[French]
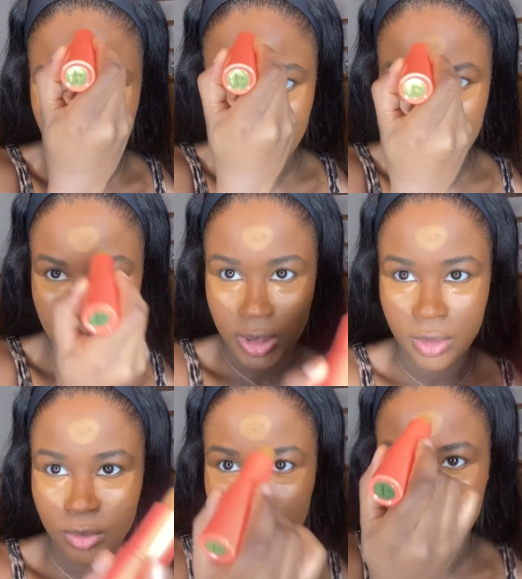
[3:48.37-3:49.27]
Voilà,
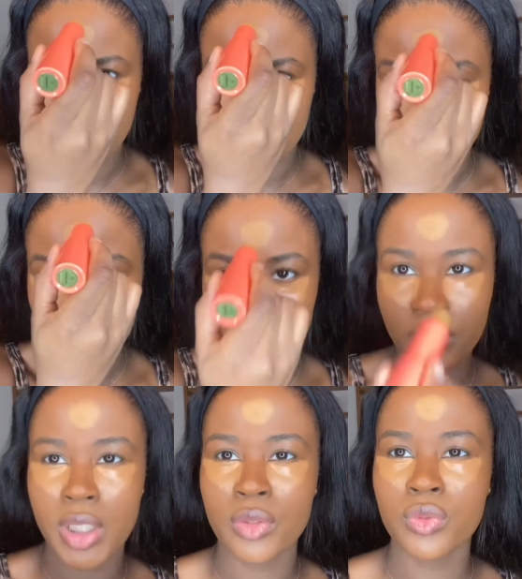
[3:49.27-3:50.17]
là où je voulais le
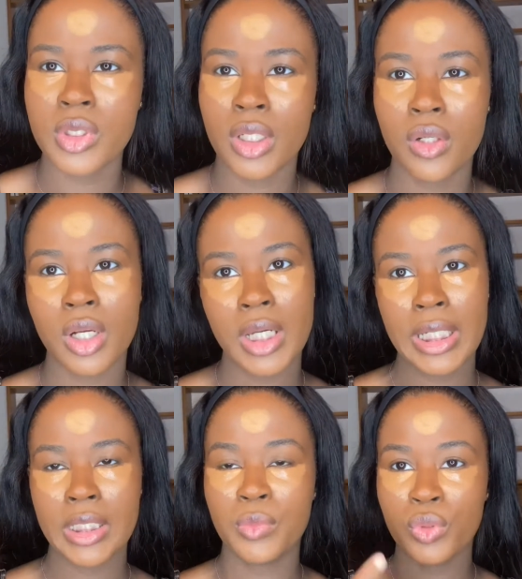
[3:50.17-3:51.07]
faire tout à l'heure. Ah,
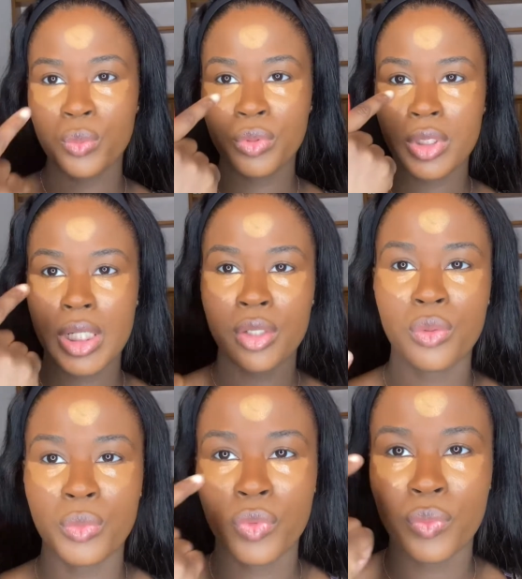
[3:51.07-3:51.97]
elle est beaucoup plus claire que
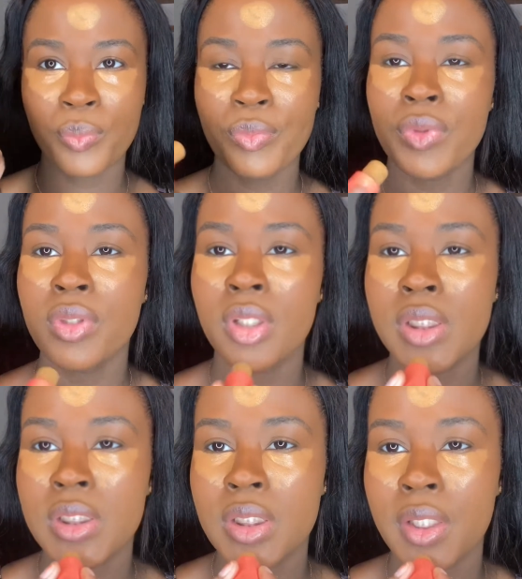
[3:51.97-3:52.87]
mon
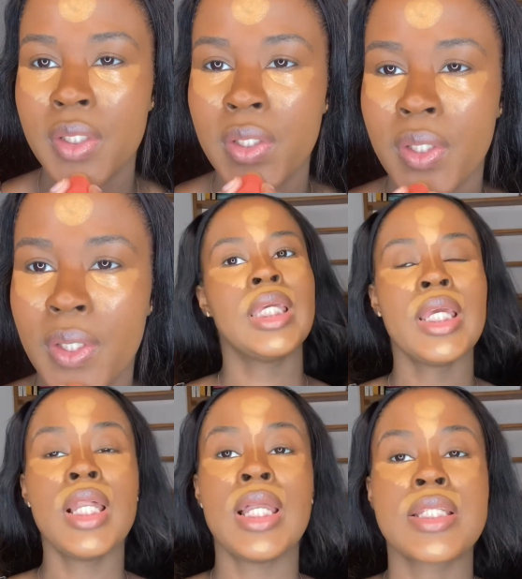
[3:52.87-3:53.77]
anti-cerne. Et
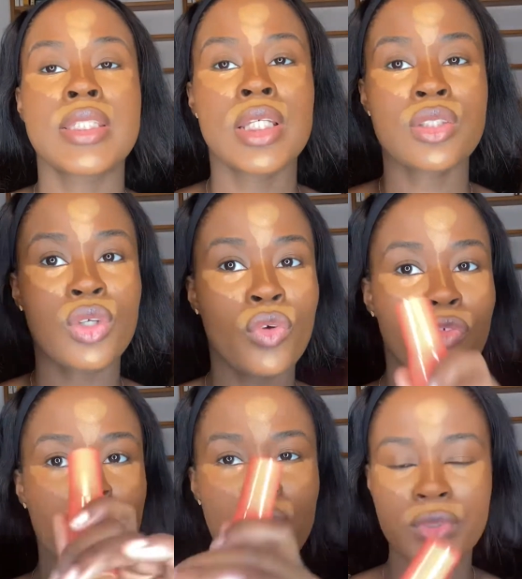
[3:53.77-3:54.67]
la teinte
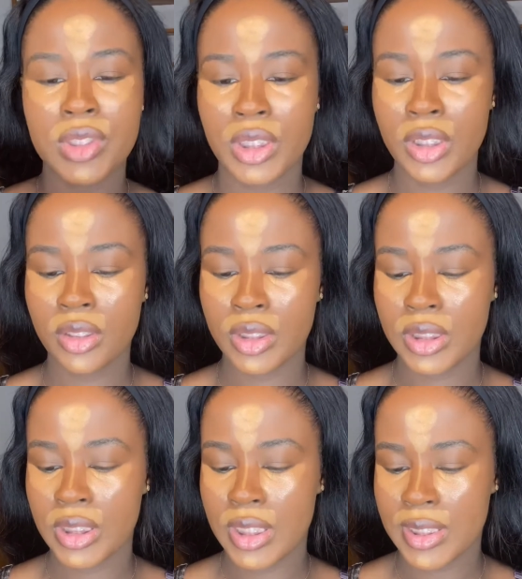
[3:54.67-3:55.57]
foncée,
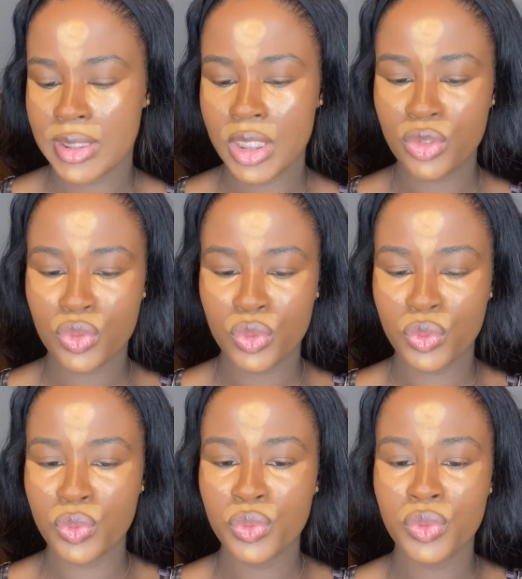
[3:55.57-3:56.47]
qui est la teinte du
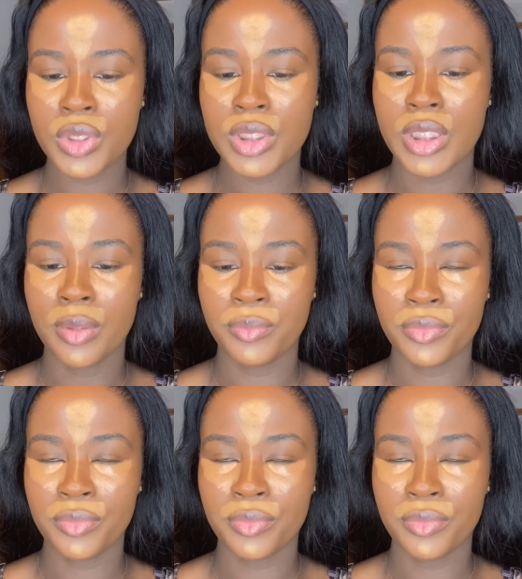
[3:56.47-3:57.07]
coup Tunisia.